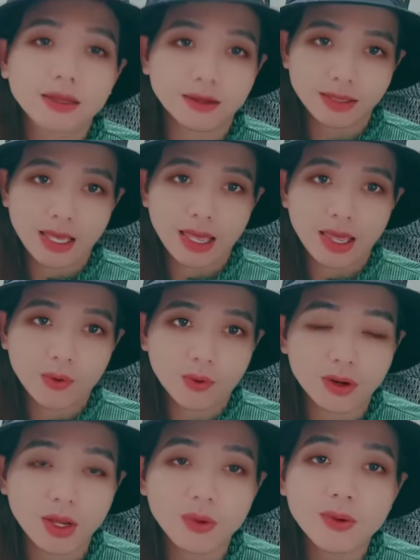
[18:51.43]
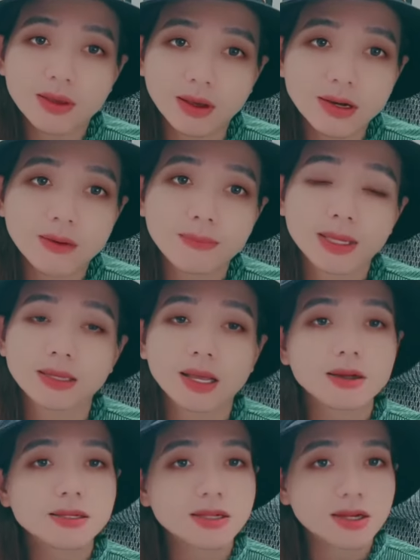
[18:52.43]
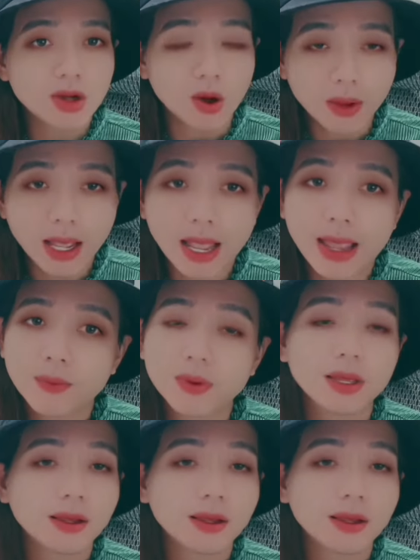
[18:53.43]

vực nhau còn nếu như những người mà người ta có trình độ cao đó,